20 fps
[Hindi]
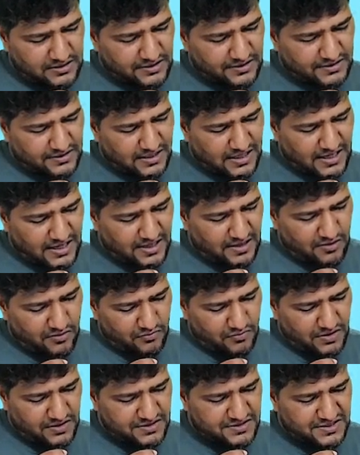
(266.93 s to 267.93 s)
कितना है
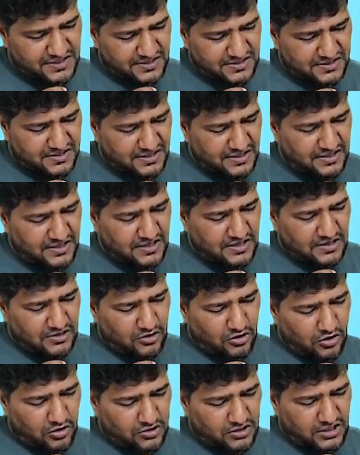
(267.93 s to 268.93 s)
160
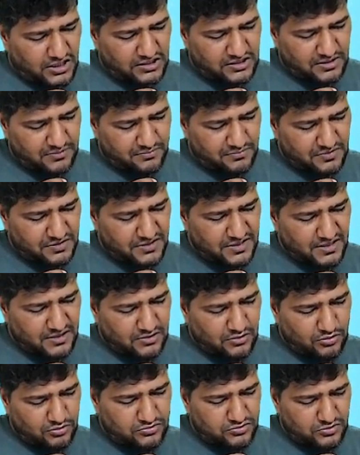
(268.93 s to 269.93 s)
और ख़त्म ये
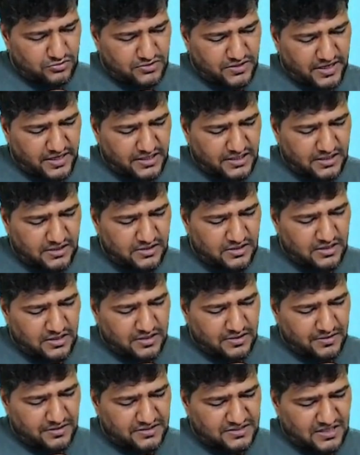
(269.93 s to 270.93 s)
क्लोज हो जाएगा
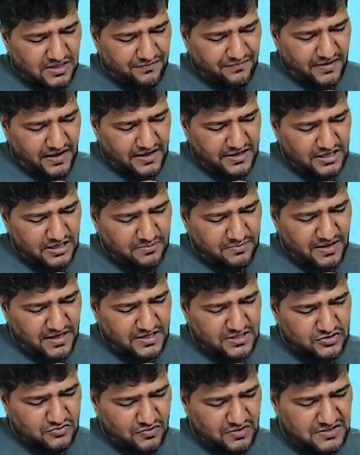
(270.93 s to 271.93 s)
इसका फाइनल
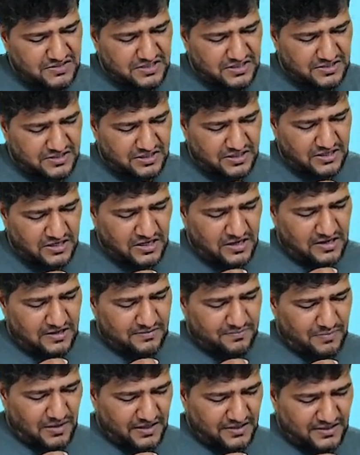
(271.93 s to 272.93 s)
बैलेंस 160
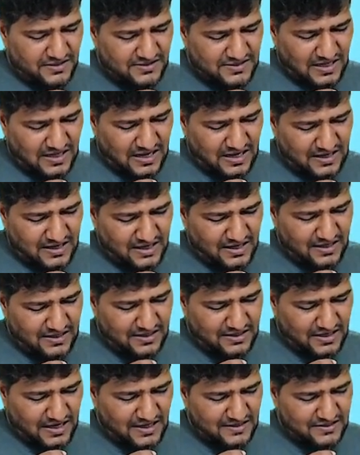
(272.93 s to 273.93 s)
बाकी सारे
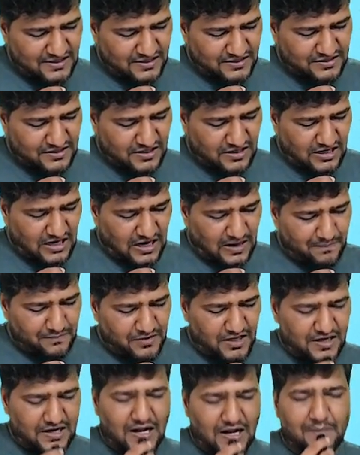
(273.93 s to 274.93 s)
ट्रांजैक्शन राम
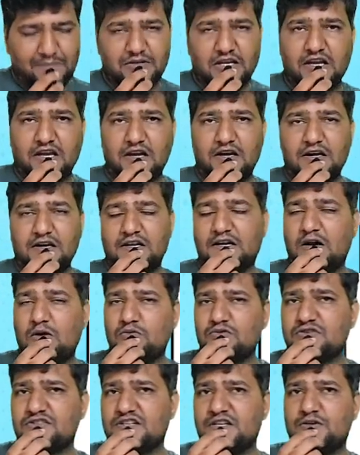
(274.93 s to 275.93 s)
के राम के करंट अकाउंट से